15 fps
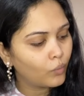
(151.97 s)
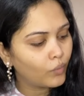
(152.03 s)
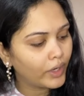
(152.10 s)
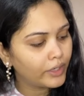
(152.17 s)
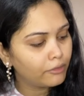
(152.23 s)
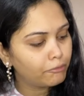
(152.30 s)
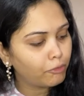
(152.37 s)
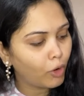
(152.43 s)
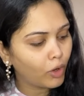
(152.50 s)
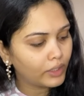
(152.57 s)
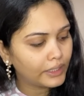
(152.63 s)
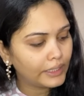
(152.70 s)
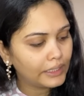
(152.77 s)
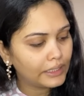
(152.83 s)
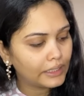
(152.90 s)
ஒன்
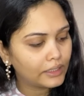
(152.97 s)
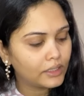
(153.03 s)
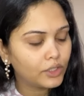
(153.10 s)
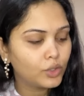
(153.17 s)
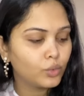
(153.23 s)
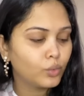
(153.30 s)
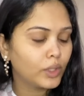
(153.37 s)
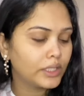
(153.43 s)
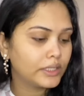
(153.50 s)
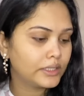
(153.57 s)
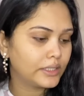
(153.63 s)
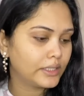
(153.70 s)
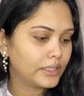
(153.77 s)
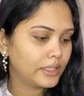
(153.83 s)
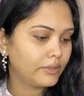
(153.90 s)
ஃபார்ட்டிலேருந்து டூ
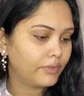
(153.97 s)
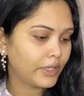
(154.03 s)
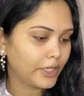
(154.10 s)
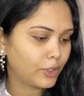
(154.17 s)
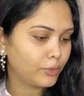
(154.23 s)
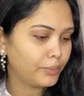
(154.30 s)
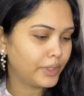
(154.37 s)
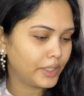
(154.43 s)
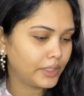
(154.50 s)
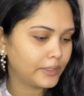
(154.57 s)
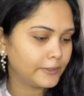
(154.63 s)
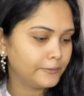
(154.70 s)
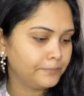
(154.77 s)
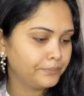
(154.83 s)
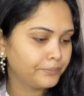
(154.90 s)
ஹண்ட்ரட் வரைக்கும்
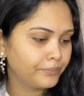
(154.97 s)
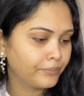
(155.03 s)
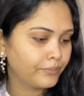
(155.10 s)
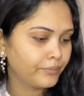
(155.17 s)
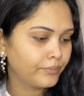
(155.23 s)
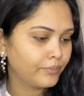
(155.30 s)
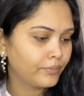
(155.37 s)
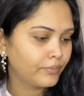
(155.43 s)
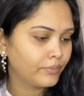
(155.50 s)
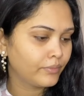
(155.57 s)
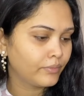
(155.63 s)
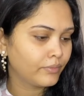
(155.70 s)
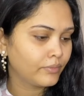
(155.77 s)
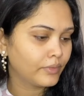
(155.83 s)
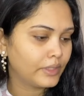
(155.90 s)
இருக்குது
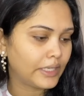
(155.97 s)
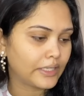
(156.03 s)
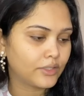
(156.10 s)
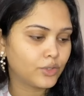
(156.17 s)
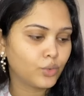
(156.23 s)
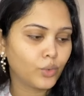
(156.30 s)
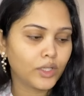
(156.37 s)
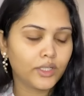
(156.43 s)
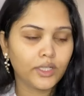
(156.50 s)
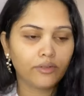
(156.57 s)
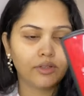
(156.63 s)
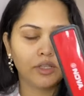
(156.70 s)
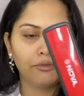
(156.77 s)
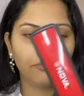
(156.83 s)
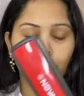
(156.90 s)
எஸ் டூ ஹண்ட்ரட்
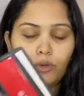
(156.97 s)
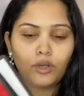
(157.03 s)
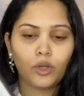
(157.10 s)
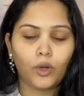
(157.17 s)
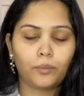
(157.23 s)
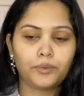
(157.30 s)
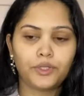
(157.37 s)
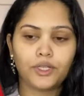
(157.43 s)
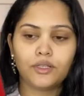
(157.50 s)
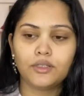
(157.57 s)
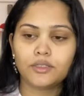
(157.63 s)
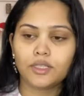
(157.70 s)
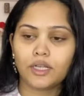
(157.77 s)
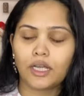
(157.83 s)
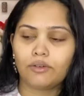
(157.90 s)
வந்து ஃபுல்
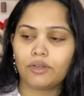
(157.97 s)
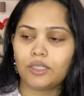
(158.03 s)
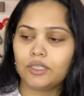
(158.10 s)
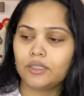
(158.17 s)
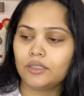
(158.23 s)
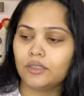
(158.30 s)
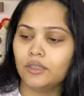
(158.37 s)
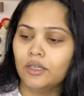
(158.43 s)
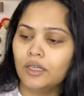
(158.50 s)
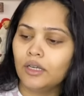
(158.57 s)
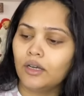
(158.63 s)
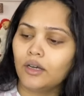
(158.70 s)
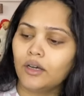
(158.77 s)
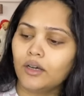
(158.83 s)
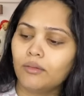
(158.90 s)
ஆப்ஷன்ஸ் நான் வந்து
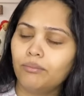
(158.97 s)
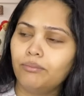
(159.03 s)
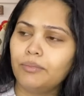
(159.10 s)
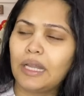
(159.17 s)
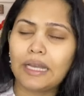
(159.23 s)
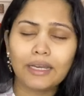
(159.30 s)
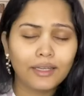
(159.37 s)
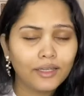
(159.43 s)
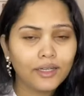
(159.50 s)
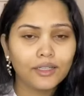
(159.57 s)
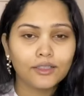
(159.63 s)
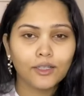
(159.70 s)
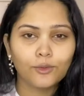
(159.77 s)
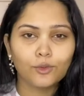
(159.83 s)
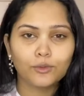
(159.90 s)
uh, நிறைய
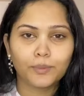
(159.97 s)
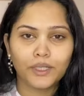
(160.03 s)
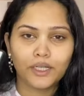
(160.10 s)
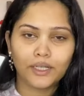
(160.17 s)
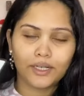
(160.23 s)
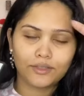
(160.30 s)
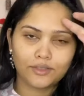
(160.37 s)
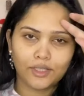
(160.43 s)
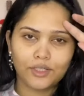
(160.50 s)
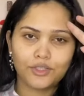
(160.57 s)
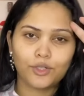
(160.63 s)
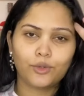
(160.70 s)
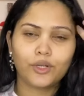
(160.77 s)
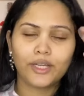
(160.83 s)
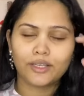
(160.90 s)
இடத்துல யூஸ் பண்ணிட்டேன்
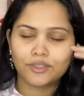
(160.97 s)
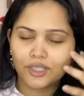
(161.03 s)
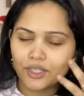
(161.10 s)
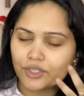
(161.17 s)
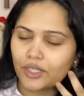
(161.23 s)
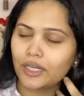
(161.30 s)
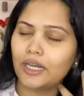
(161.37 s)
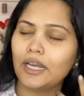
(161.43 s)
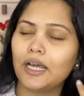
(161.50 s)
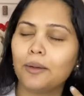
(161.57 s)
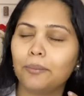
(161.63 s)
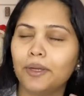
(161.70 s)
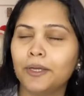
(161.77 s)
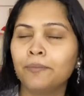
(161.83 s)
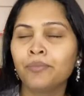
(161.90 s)
எக்ஸ்டென்ஷனோட எக்ஸ்டென்ஷன்
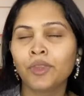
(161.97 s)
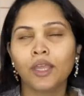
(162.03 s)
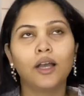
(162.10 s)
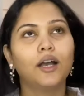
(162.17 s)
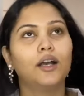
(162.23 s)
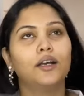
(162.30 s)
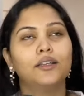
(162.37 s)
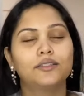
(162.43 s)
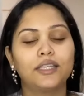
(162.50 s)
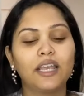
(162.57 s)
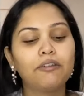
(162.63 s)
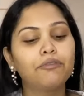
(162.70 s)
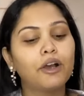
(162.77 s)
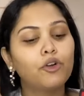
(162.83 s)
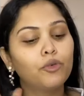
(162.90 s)
இல்லாமல்
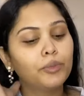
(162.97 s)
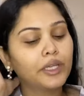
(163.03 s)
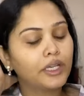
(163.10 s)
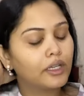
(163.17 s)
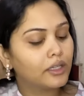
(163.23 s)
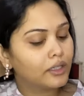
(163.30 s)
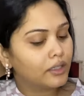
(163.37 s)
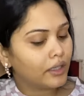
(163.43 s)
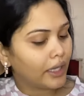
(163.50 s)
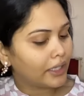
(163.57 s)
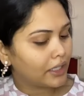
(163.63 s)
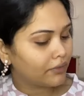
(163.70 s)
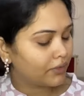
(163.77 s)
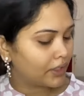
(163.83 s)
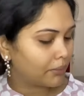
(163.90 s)
சேஃபாகவும் uh, இருக்குது
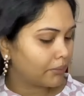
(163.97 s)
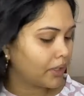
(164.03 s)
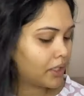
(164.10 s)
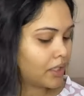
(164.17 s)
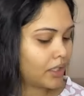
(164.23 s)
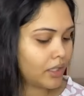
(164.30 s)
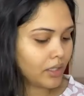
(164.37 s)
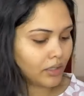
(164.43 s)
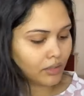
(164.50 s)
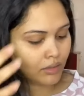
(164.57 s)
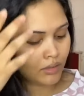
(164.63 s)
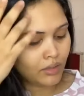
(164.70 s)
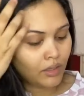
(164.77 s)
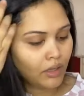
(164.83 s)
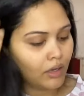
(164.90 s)
எந்த விதமான
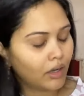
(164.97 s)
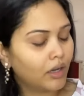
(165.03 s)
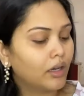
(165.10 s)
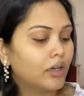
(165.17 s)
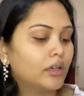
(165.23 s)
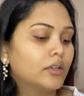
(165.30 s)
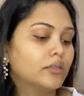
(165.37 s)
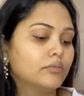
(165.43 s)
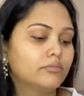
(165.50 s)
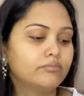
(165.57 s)
uh,